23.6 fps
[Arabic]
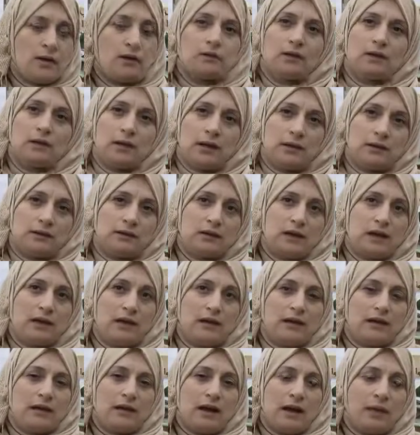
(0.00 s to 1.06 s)
دونك عندنا
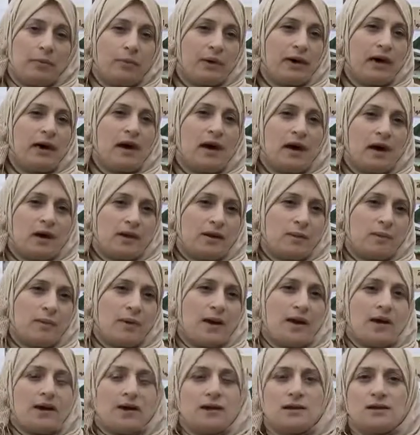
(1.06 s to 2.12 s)
الابقار
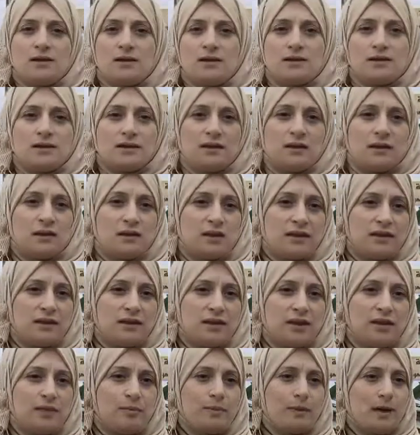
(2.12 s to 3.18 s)
الماعز آه،
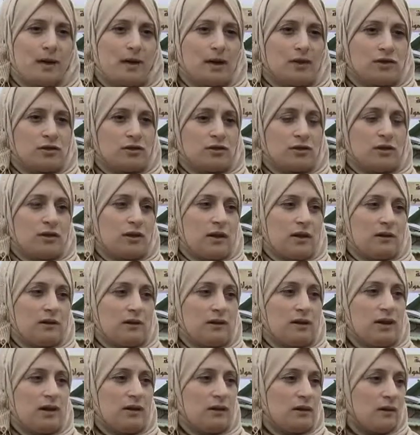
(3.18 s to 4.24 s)
الكيباش
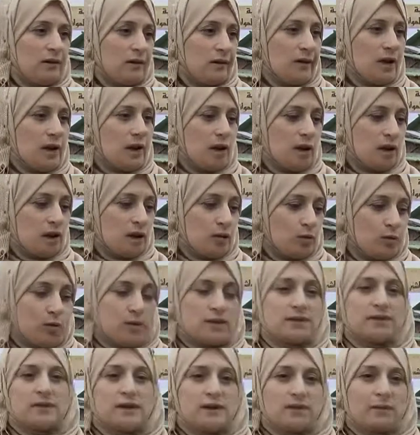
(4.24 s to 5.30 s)
عندنا
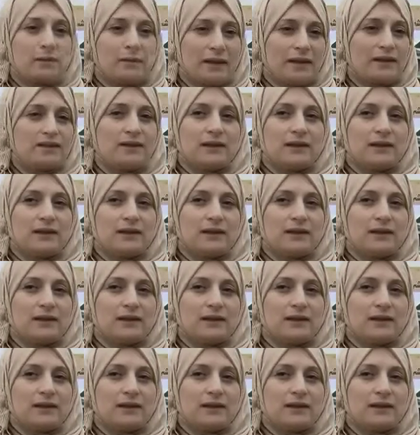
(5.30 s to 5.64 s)
الوز البط